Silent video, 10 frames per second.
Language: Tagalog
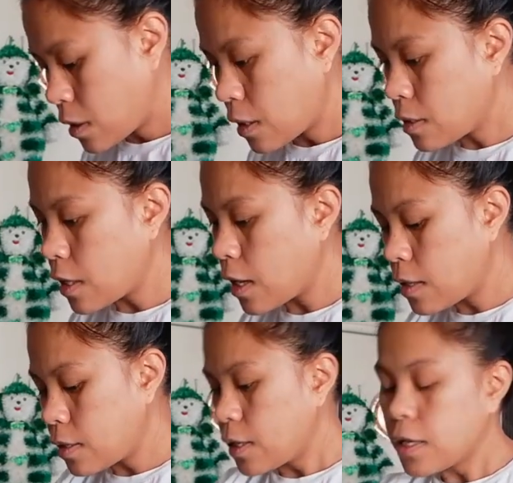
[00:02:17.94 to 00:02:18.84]
and
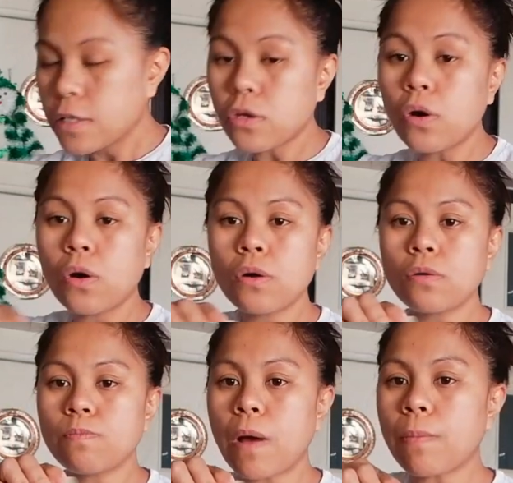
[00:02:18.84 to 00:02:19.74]
then ito
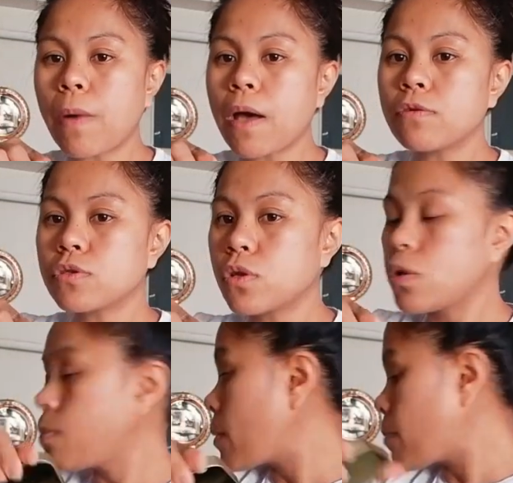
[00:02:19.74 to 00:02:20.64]
pang paano to
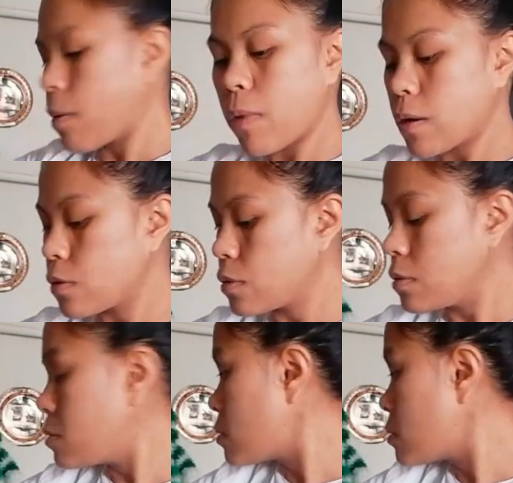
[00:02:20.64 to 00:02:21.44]
pang pabango